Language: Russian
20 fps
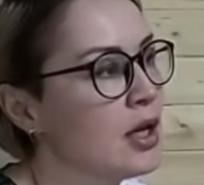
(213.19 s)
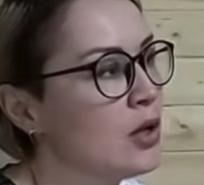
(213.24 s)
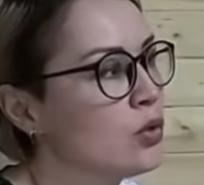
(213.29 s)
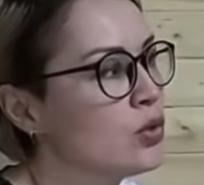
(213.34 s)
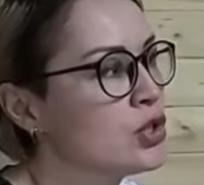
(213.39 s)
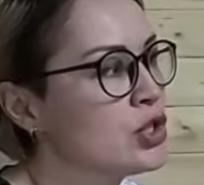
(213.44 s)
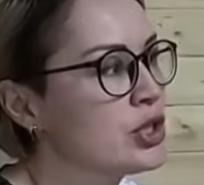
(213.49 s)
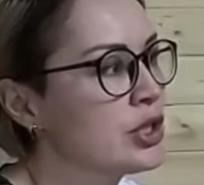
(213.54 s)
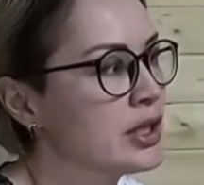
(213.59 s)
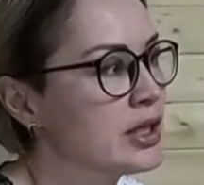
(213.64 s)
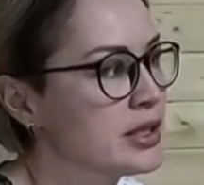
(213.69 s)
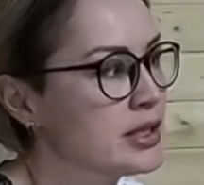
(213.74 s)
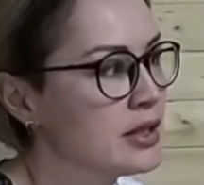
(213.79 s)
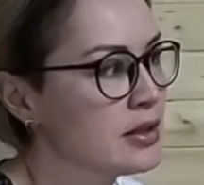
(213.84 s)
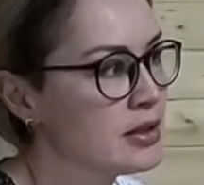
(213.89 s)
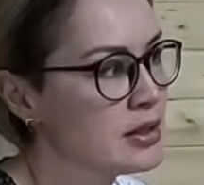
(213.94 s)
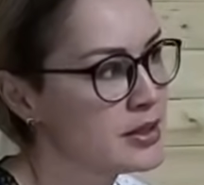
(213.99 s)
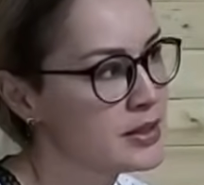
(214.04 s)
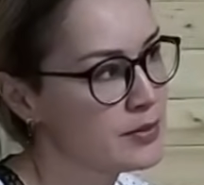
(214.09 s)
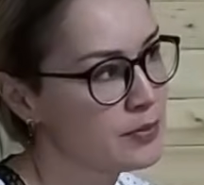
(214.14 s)
Очень
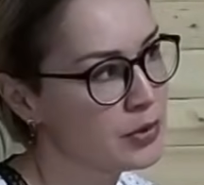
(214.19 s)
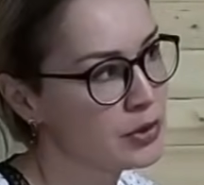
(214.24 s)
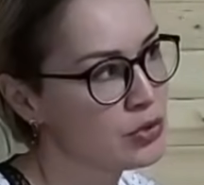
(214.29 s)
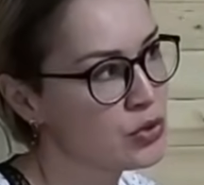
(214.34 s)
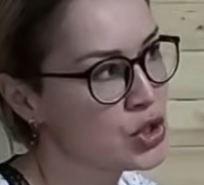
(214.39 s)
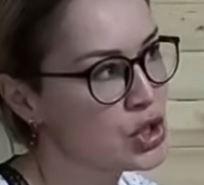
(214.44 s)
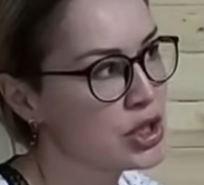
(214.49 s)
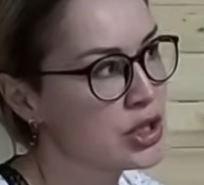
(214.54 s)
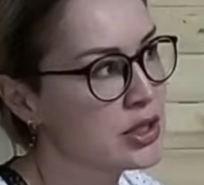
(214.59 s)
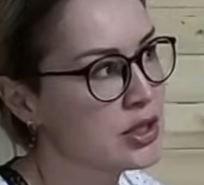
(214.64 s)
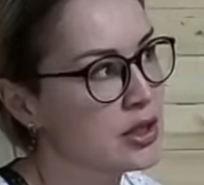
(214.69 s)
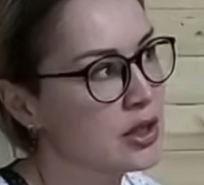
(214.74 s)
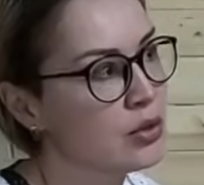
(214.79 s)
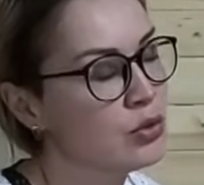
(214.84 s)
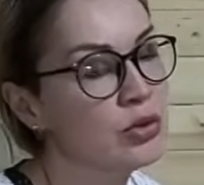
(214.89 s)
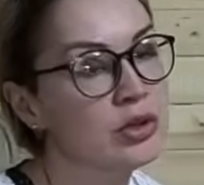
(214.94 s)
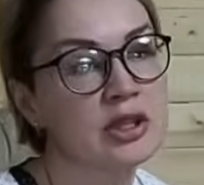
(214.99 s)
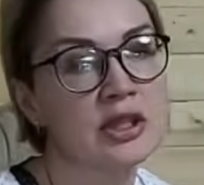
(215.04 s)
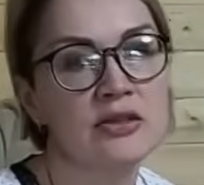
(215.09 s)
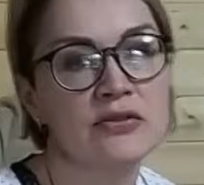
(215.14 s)
хотелось получить
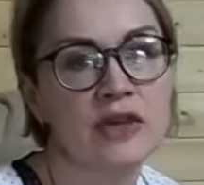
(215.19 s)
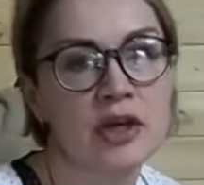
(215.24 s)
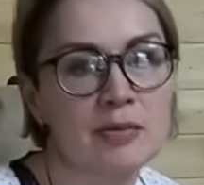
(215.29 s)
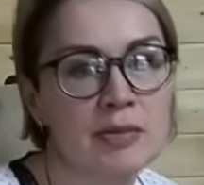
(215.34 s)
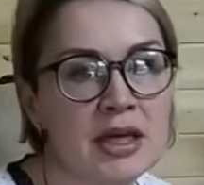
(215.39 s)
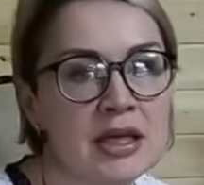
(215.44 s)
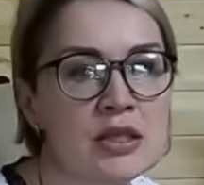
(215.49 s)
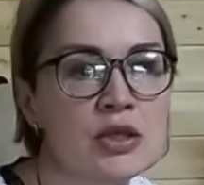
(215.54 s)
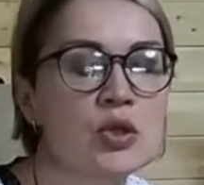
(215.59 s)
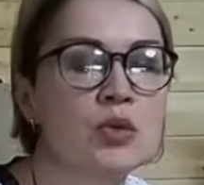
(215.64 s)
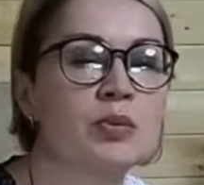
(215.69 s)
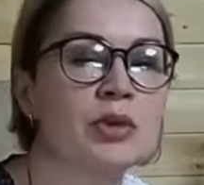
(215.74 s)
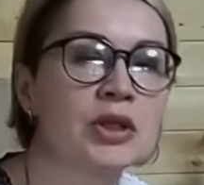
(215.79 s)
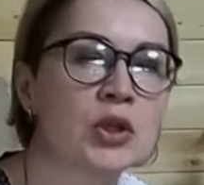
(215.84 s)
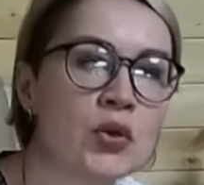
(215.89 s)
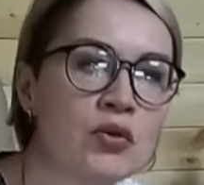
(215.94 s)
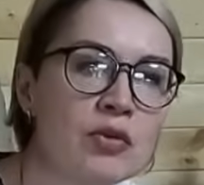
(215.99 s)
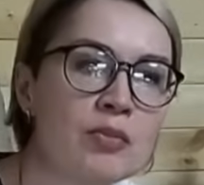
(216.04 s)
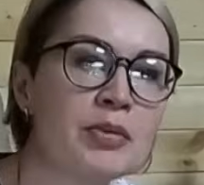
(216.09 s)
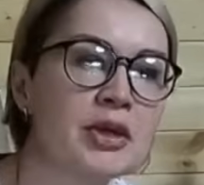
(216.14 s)
какую-то информацию по
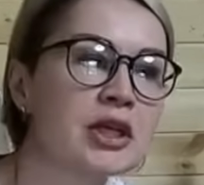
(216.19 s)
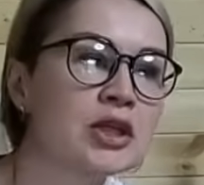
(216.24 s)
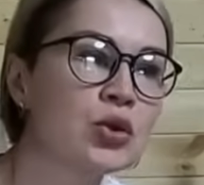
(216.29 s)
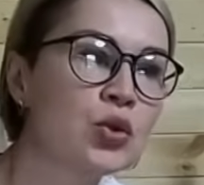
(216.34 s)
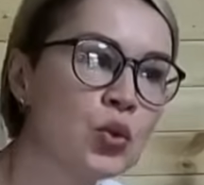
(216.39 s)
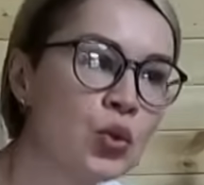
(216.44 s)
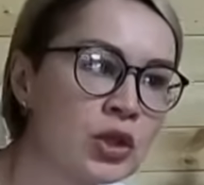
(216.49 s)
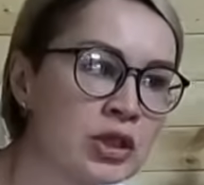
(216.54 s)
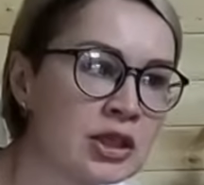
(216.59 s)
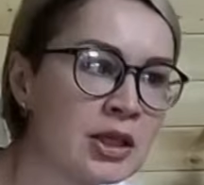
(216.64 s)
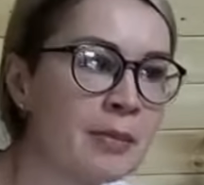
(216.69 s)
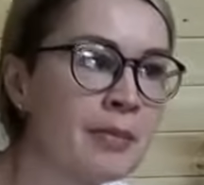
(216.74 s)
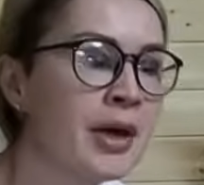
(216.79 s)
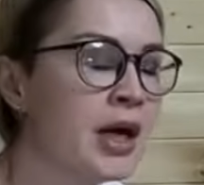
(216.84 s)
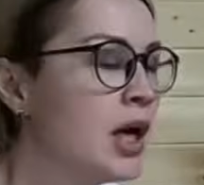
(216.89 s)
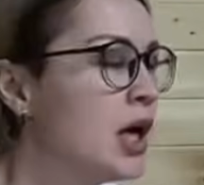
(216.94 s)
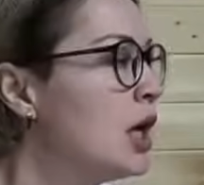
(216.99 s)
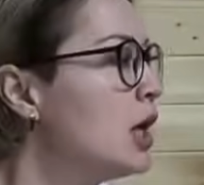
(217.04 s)
новым продуктам,